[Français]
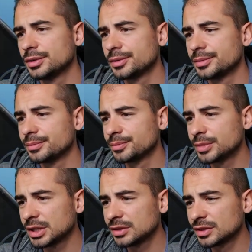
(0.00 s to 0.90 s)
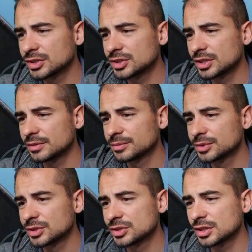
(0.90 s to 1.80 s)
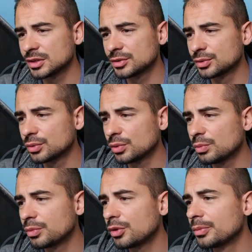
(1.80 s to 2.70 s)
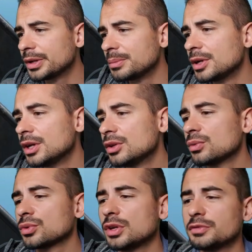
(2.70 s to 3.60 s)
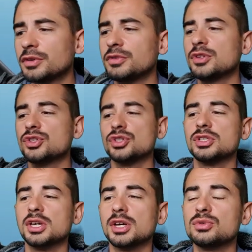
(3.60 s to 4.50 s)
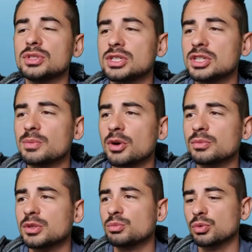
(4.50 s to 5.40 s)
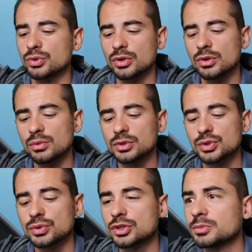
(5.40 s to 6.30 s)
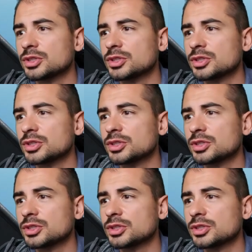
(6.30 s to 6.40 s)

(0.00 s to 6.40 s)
euh, par l'adversaire. C'est ça le gros problème. Donc dans la vraie vie, j'essaierai d'utiliser par exemple des brouilleurs ou des choses comme